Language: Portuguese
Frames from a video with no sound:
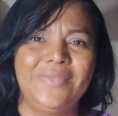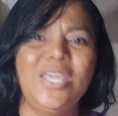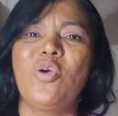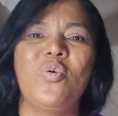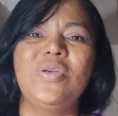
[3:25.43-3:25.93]

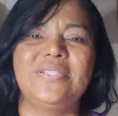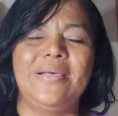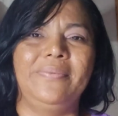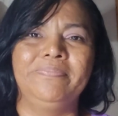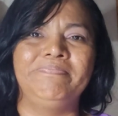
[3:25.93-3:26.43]
Que
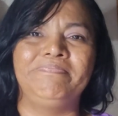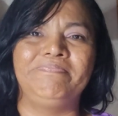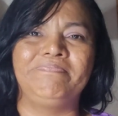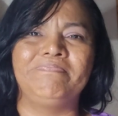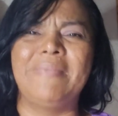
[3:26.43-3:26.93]
coisa
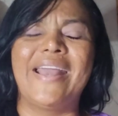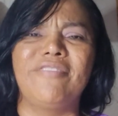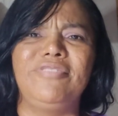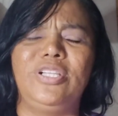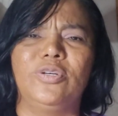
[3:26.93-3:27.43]

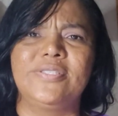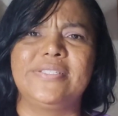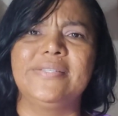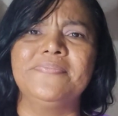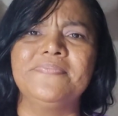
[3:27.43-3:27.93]

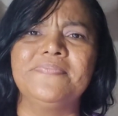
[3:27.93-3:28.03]
maravilhosa.